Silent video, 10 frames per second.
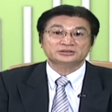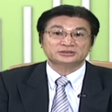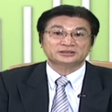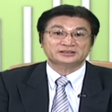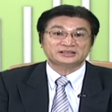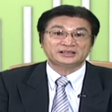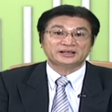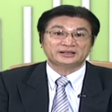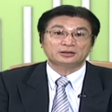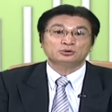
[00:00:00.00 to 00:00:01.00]
而使得企
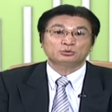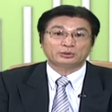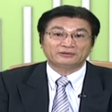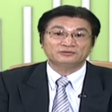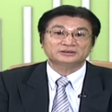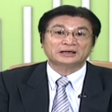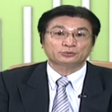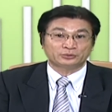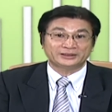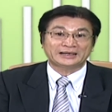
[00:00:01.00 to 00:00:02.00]
业能够恢复
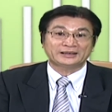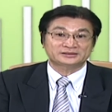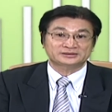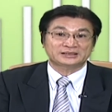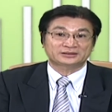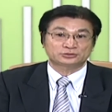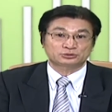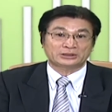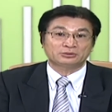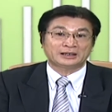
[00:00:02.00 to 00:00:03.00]
到原来正常的
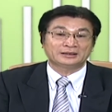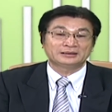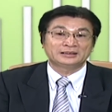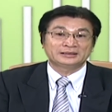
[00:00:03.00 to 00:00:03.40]
状况。